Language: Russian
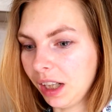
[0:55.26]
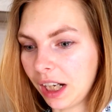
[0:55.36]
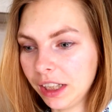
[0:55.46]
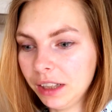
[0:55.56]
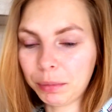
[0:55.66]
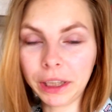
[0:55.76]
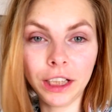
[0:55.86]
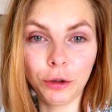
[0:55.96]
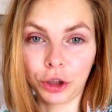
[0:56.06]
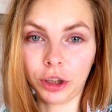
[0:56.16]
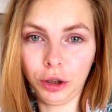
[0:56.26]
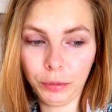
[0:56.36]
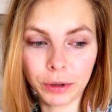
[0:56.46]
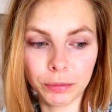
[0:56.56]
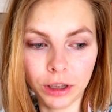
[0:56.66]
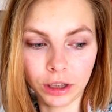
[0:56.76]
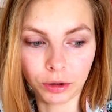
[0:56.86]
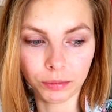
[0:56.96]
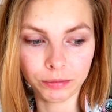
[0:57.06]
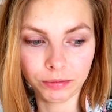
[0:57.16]
Они поели уже хлоп с
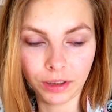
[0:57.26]
молоком,